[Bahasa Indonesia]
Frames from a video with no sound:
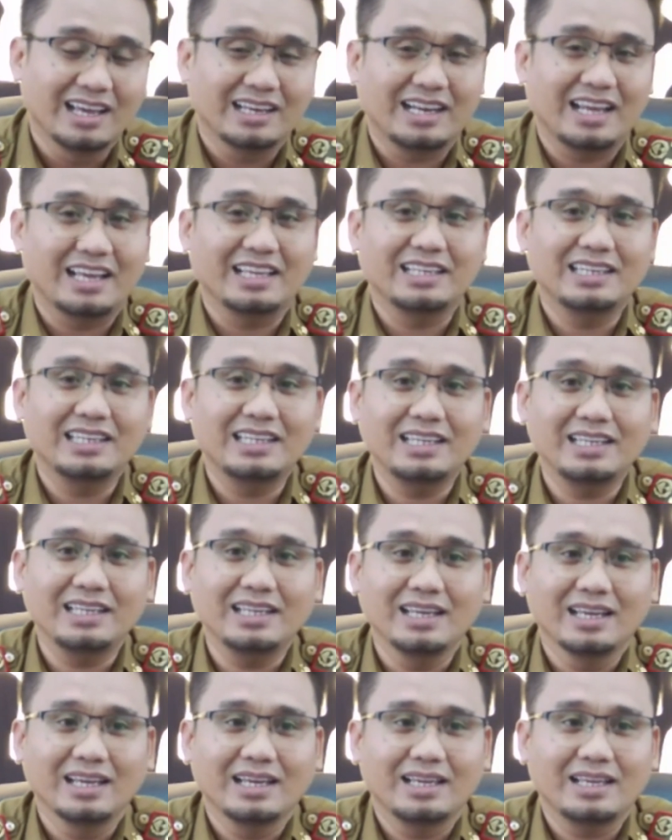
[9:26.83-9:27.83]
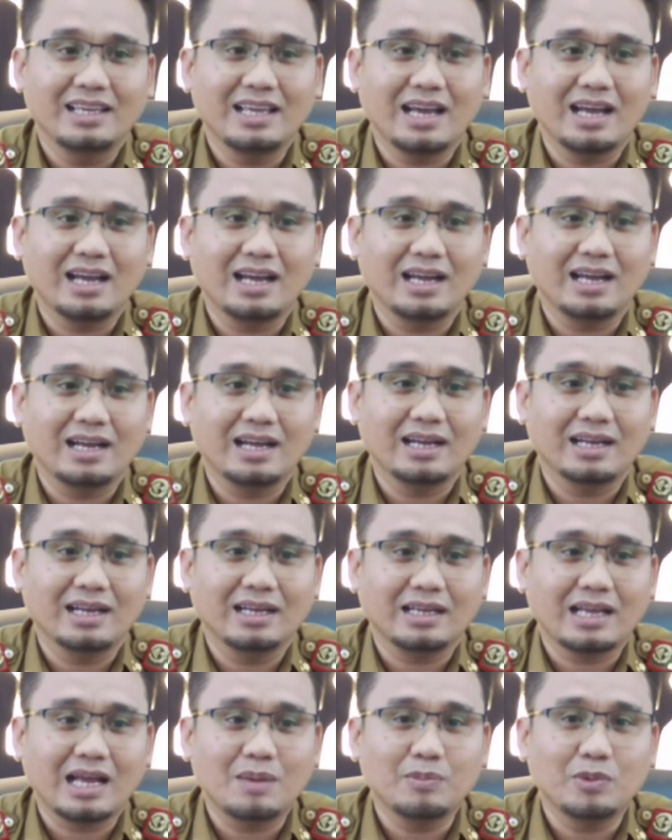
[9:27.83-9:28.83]
Nah ini yang
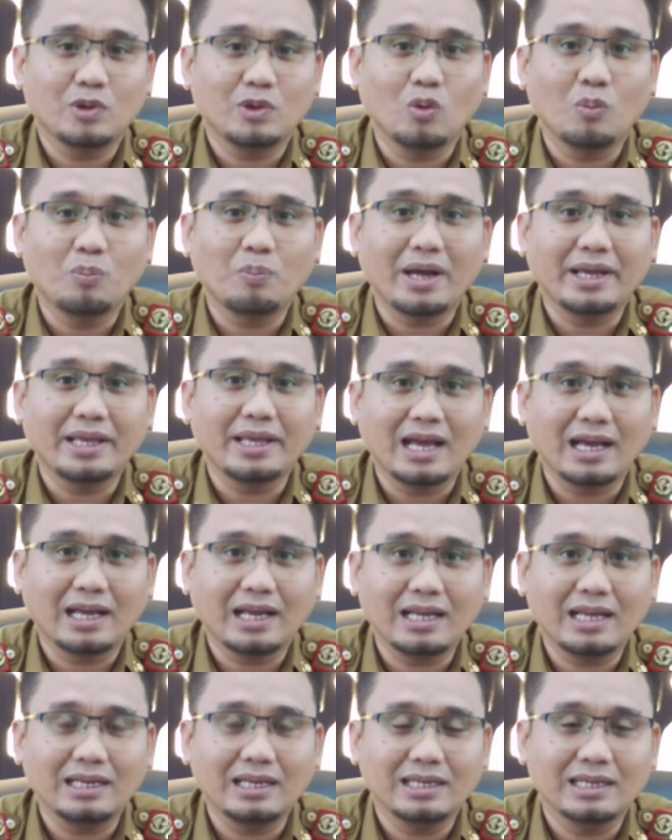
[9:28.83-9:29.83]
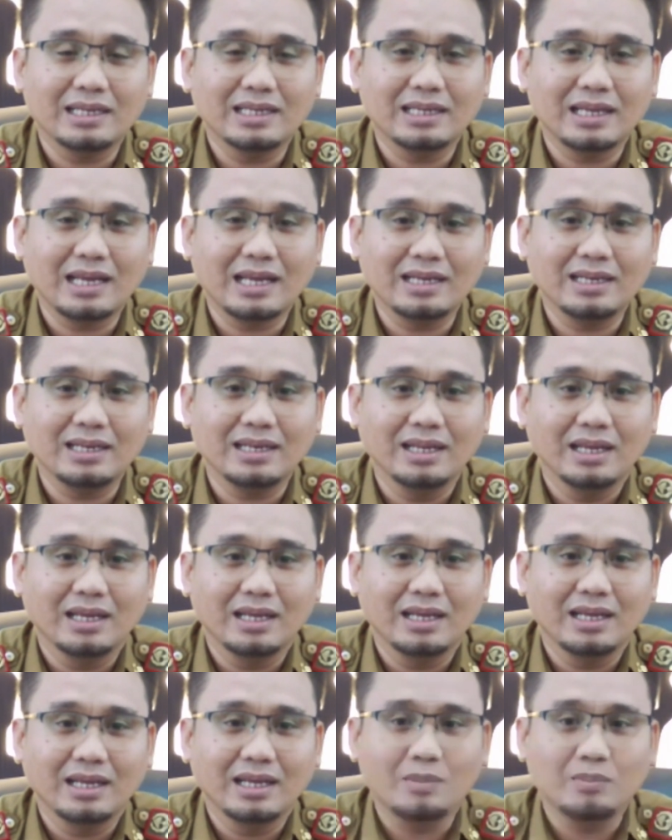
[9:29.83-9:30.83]
kami upayakan dengan
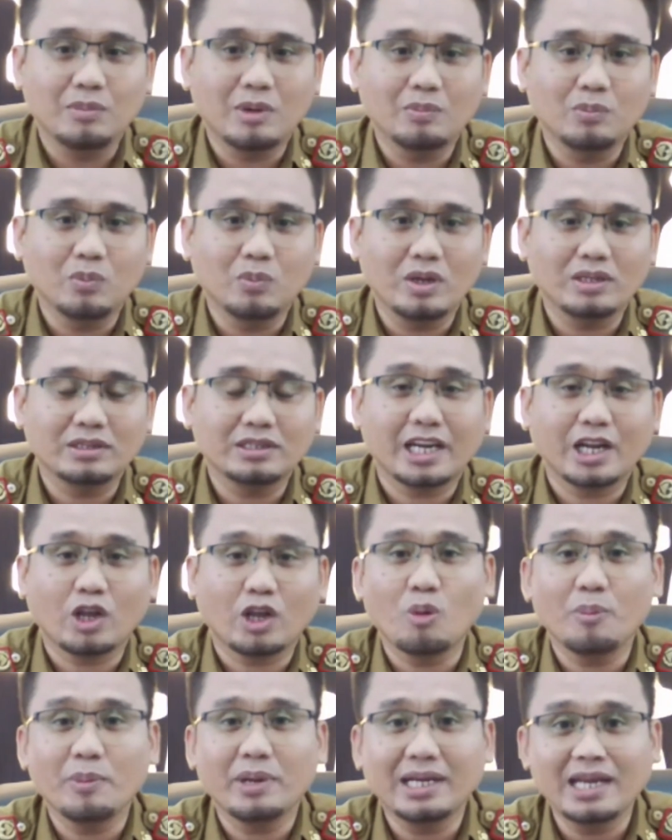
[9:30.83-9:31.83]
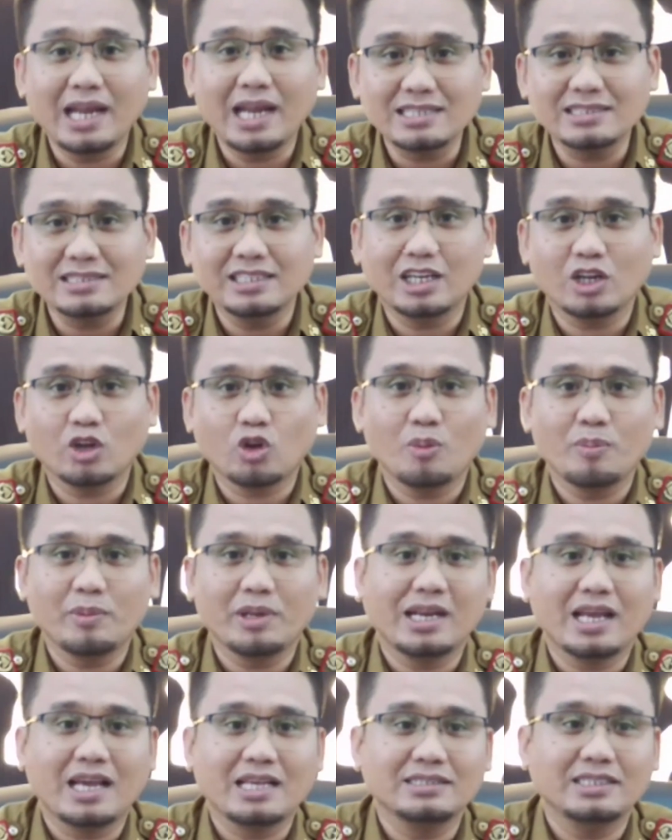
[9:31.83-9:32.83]
uh, membuat
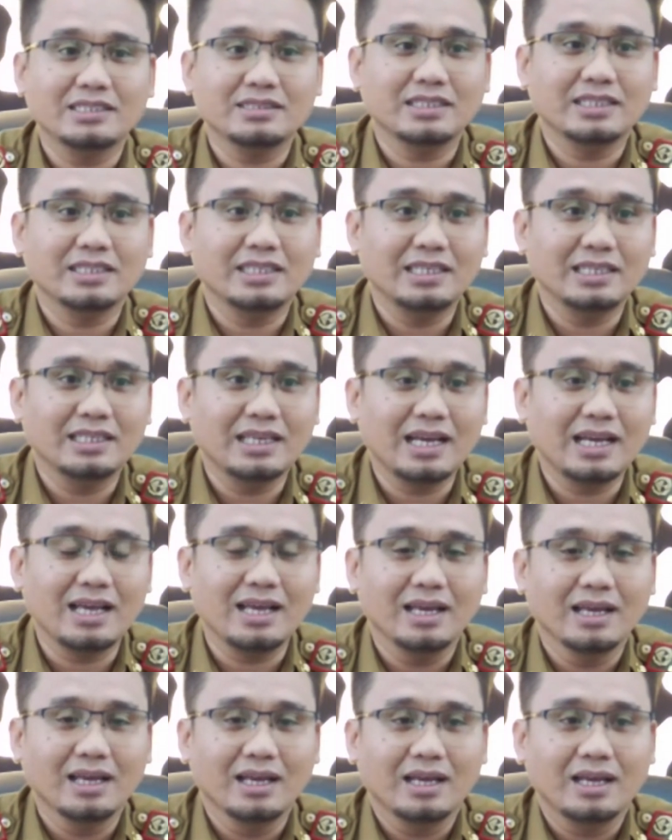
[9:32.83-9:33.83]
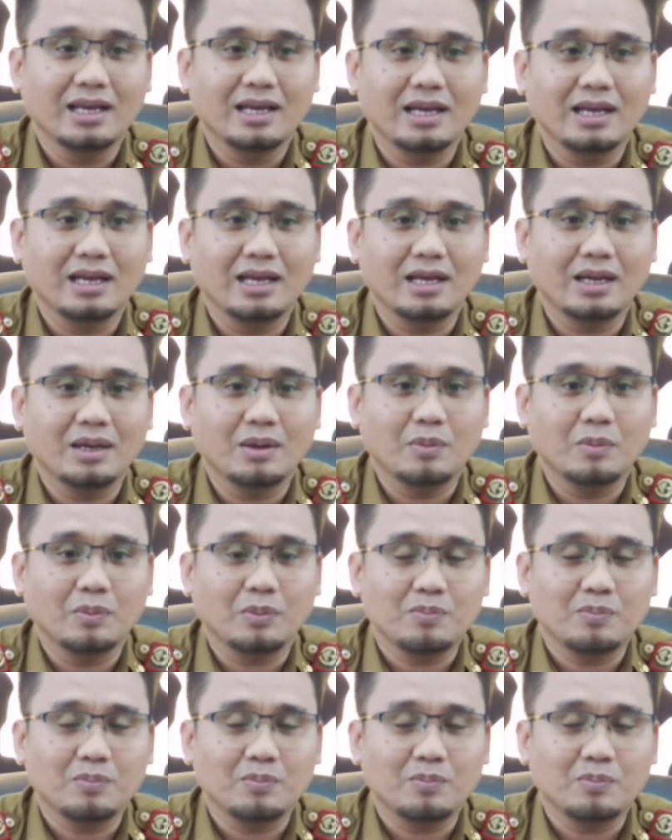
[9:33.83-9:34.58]
rekomendasi-rekomendasi sehingga uh,